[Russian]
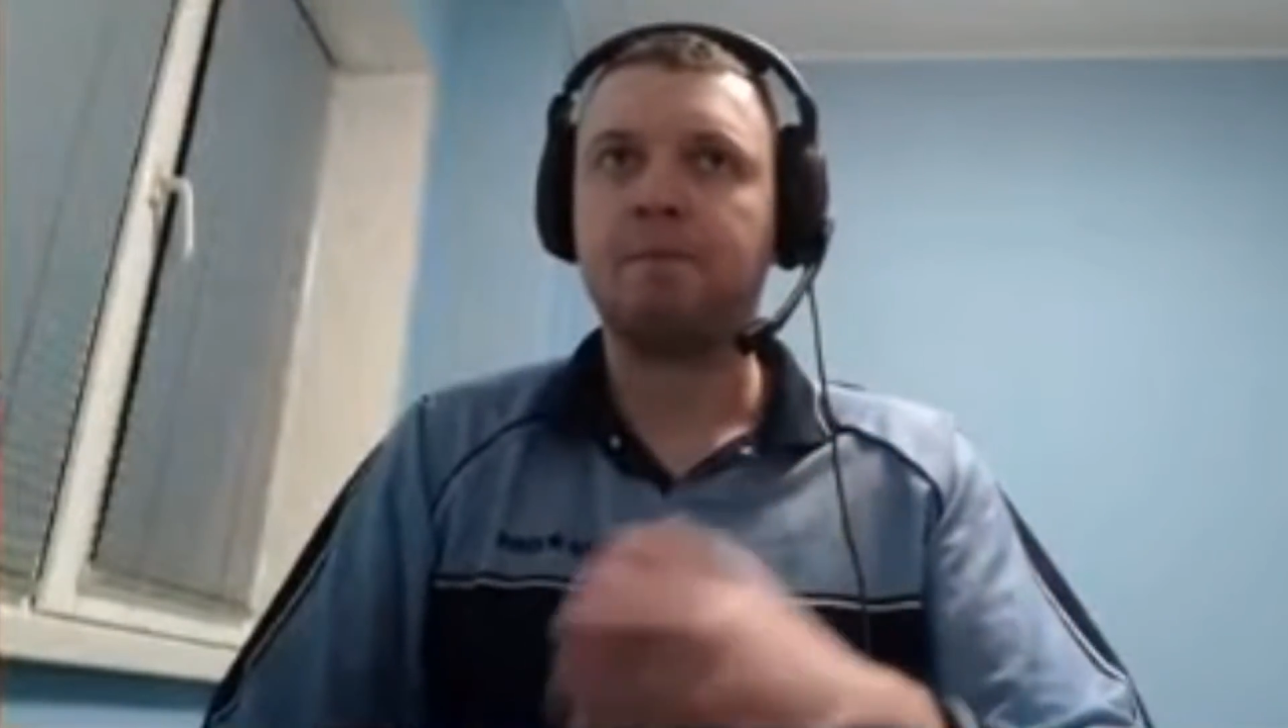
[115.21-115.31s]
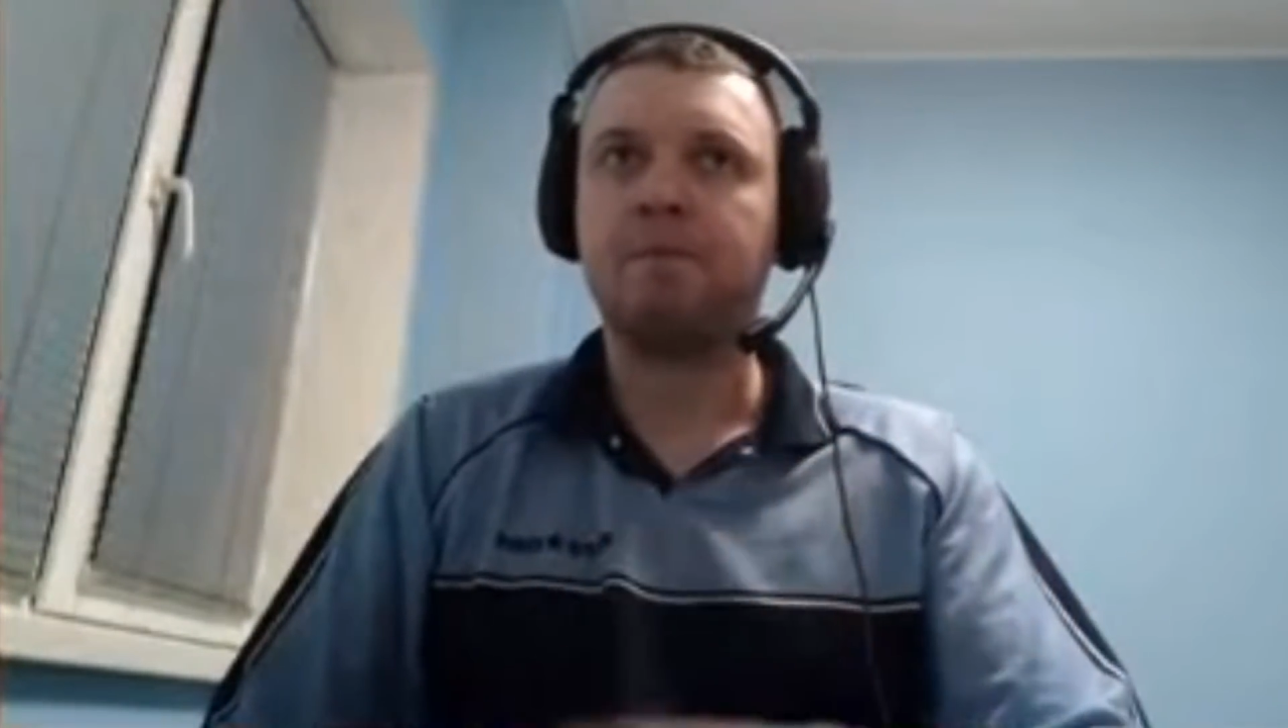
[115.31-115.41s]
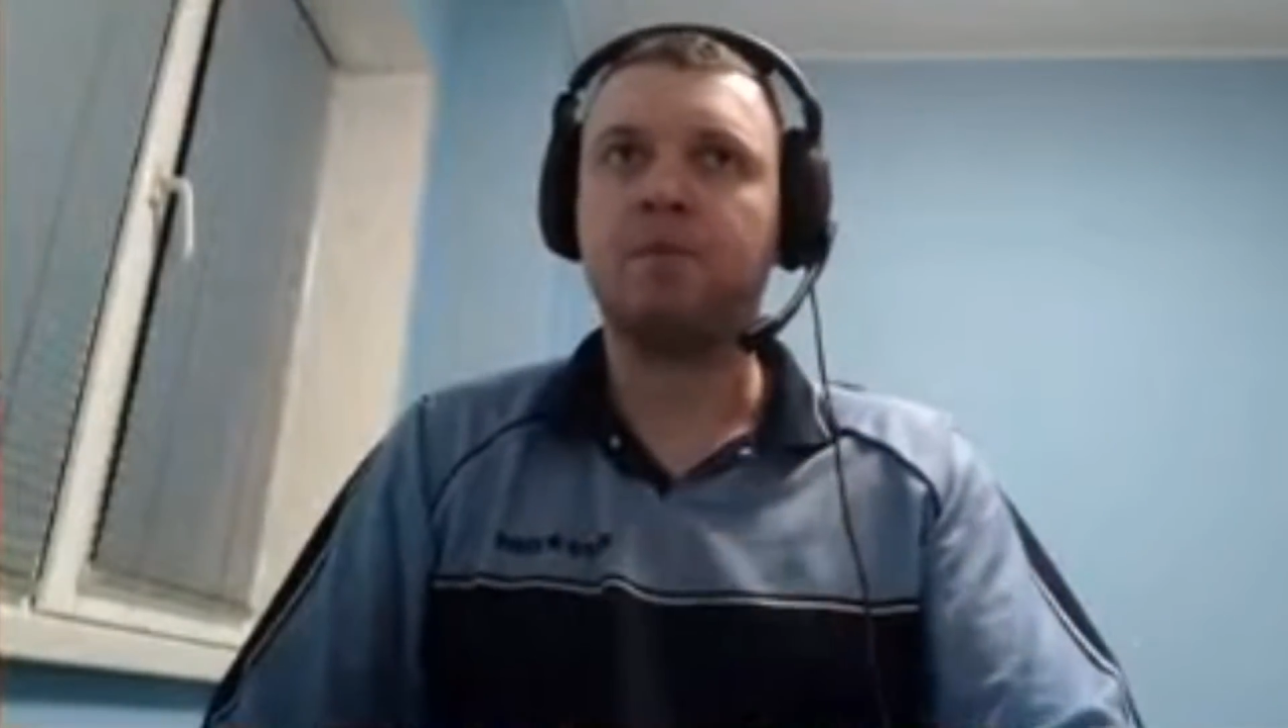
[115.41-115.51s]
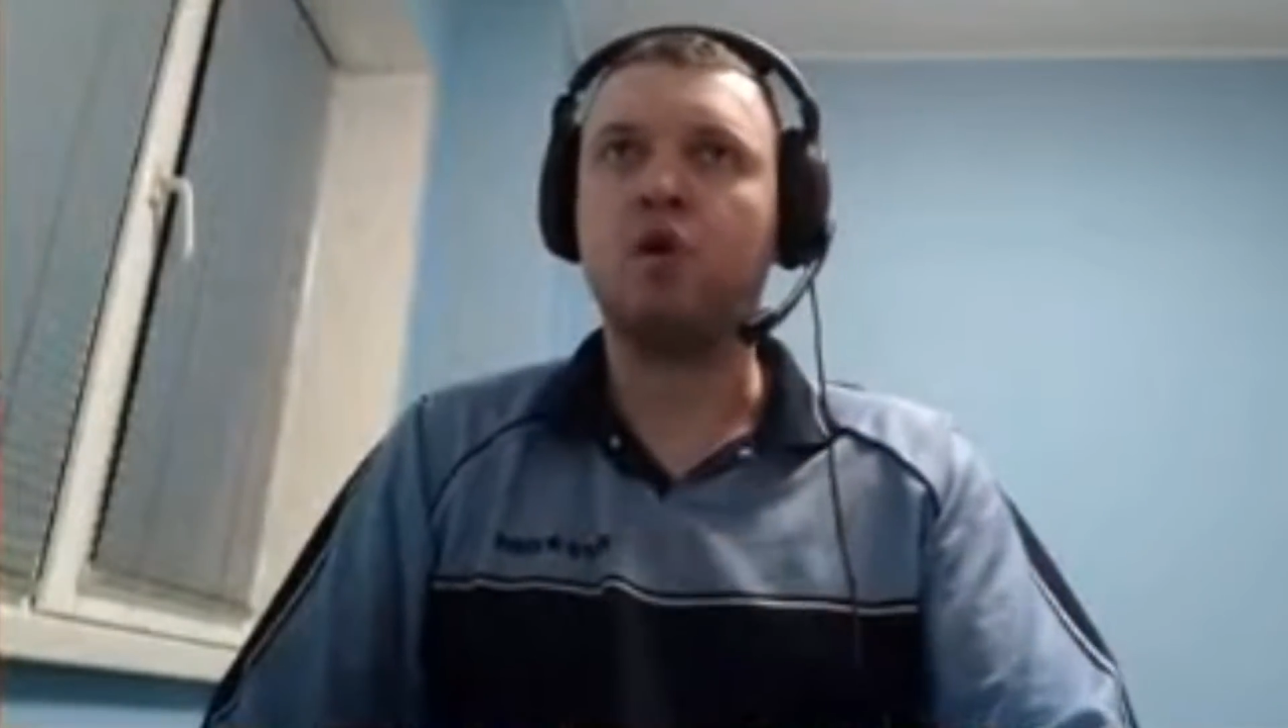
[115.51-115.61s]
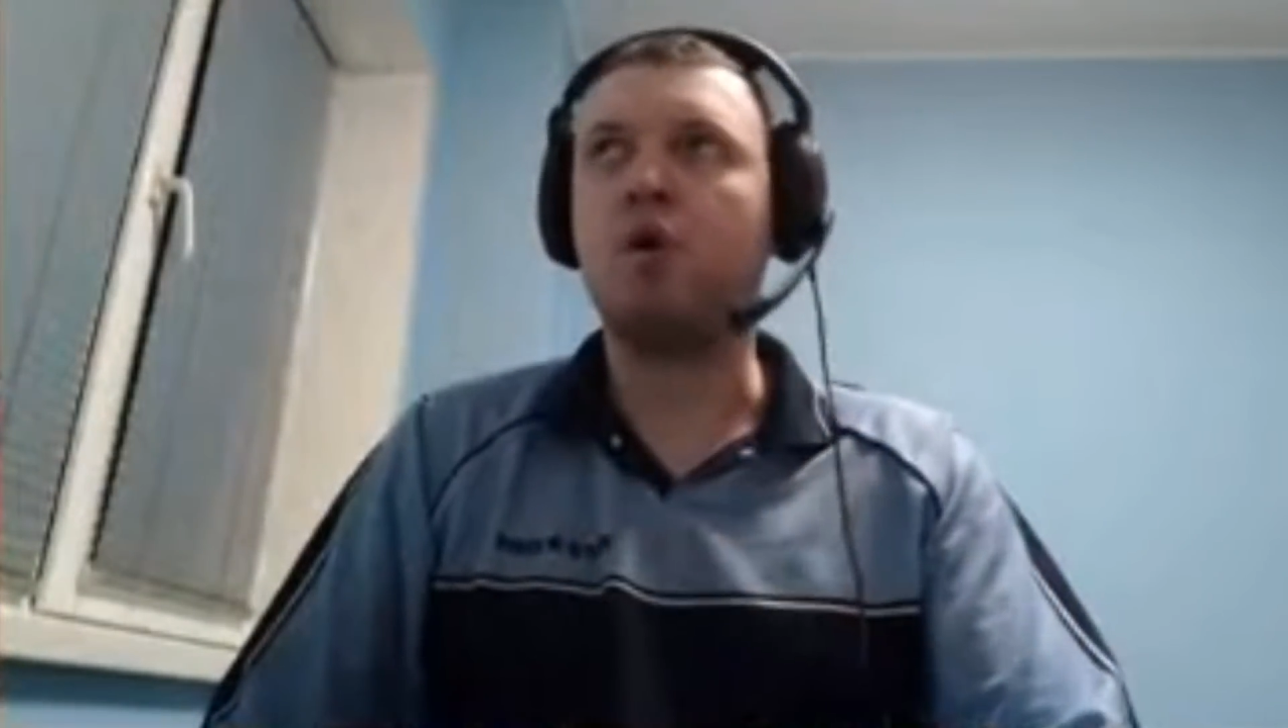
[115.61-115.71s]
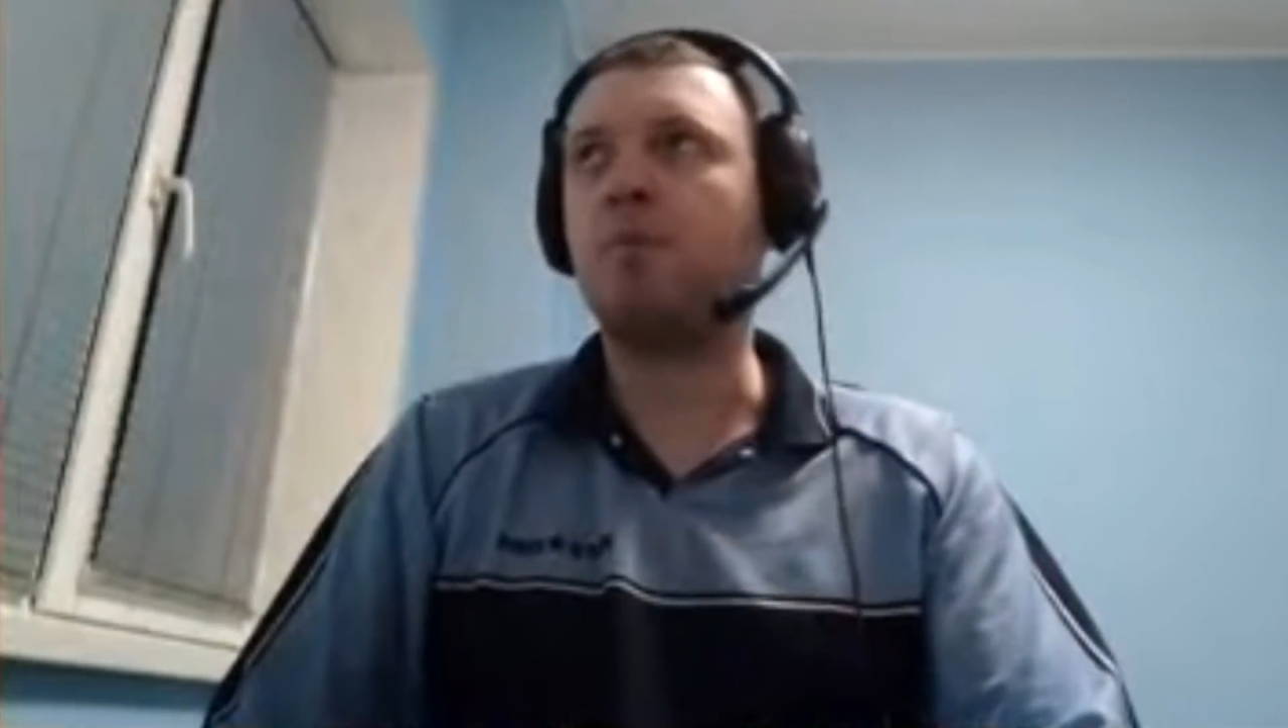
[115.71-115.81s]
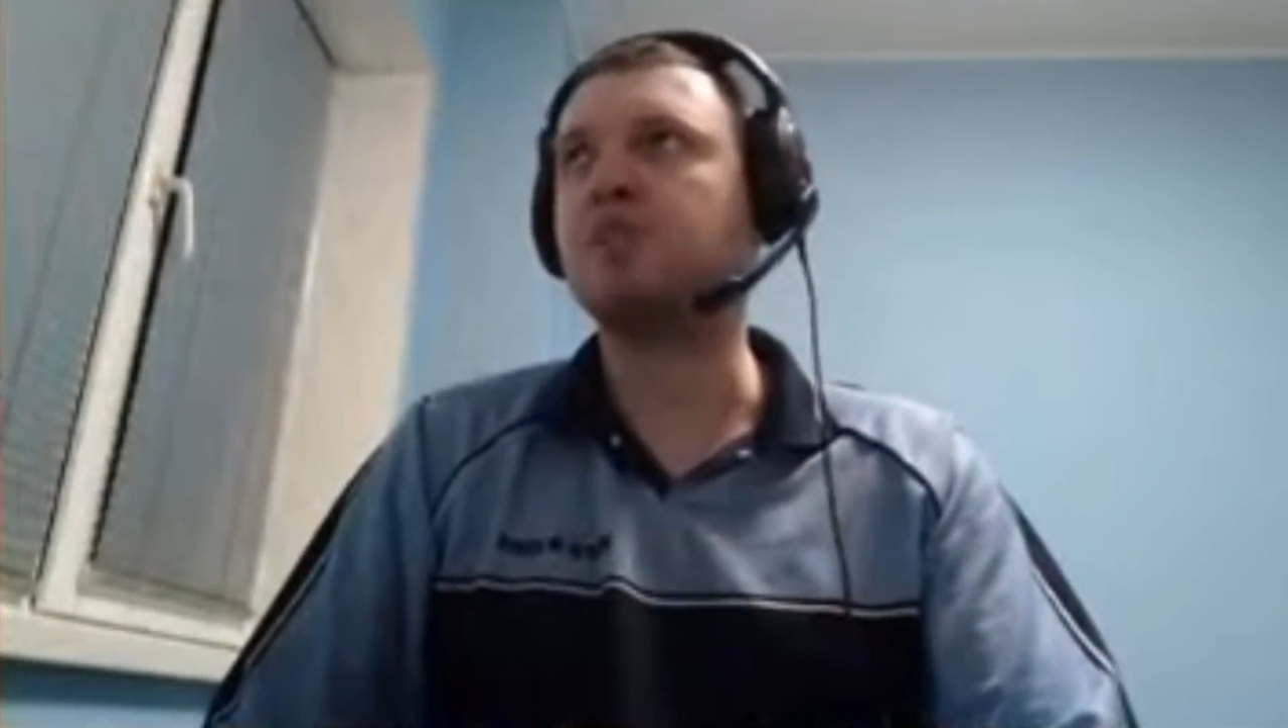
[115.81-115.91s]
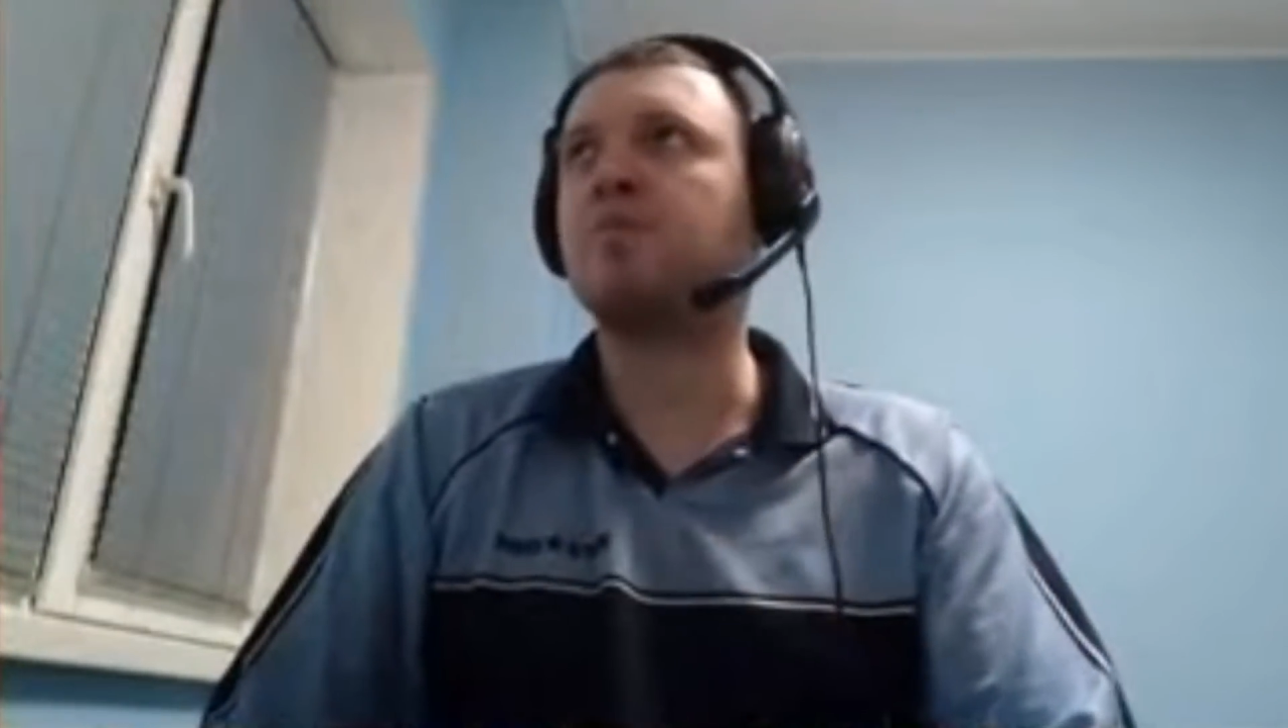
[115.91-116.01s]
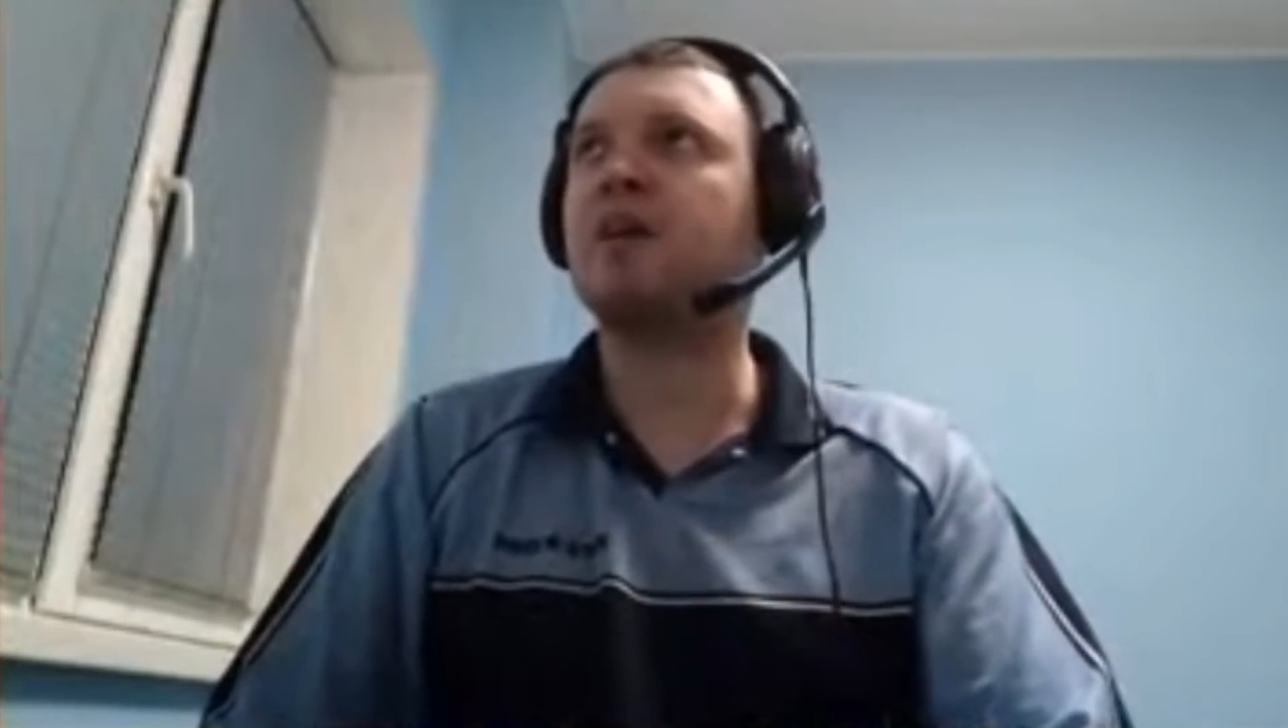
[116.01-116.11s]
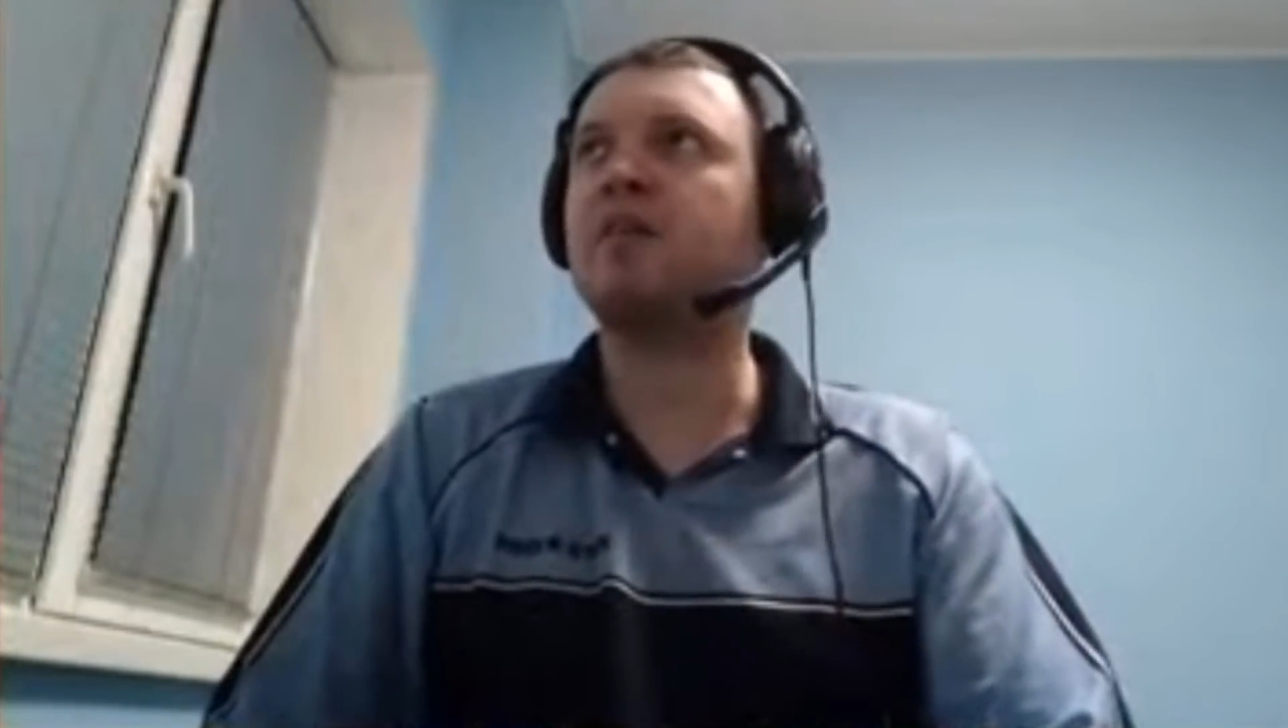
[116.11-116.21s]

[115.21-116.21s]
Но после первых